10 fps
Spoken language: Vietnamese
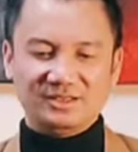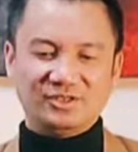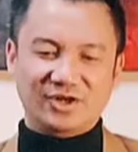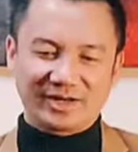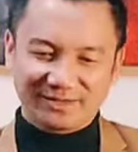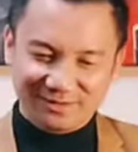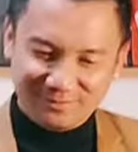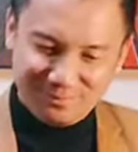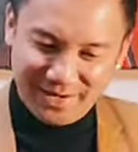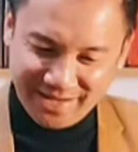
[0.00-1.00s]
rồi
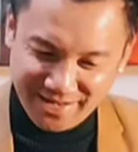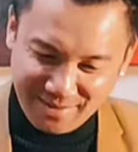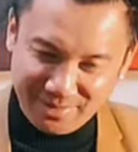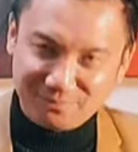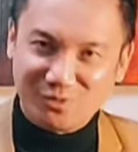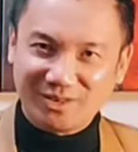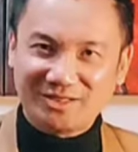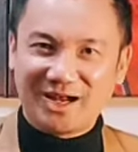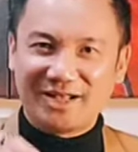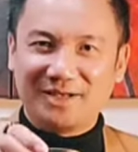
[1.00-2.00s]
mời cả nhà mình một cái tách
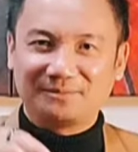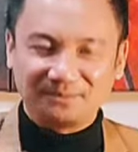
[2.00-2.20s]
trà nha